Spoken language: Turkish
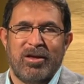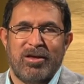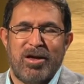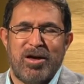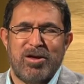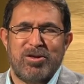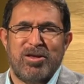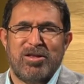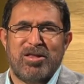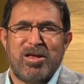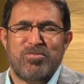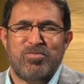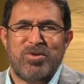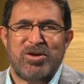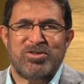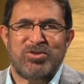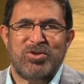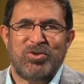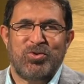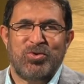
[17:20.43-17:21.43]
Ya neden
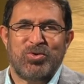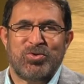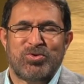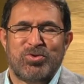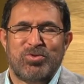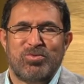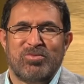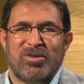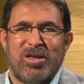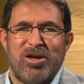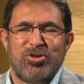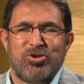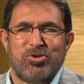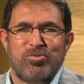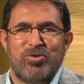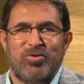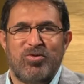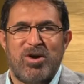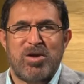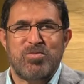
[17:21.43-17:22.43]
bahsediyorsun,
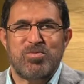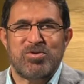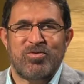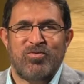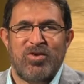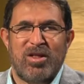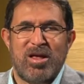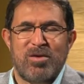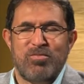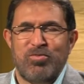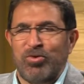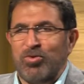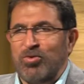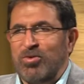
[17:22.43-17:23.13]
Tanrı mı varmış falan evet.